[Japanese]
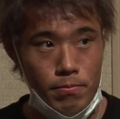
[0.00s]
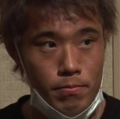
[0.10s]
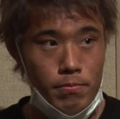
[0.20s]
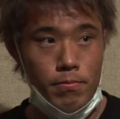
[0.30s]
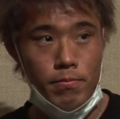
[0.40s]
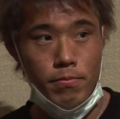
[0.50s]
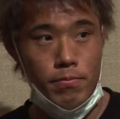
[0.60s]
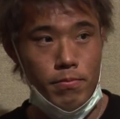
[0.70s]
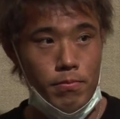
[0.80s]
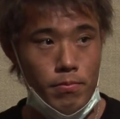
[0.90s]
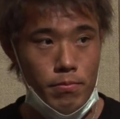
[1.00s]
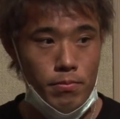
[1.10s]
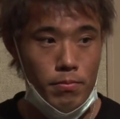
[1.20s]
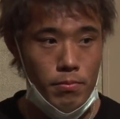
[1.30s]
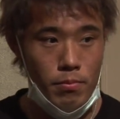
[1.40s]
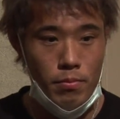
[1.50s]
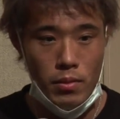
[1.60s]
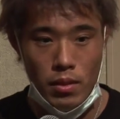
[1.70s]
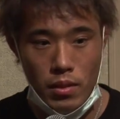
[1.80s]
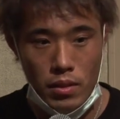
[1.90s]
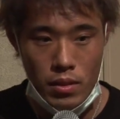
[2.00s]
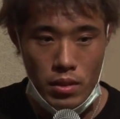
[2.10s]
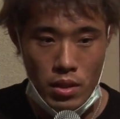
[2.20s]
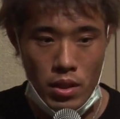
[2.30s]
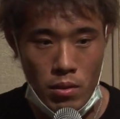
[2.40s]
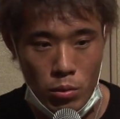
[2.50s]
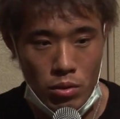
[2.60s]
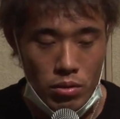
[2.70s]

控えた現在の心境はいかがでしょうかえも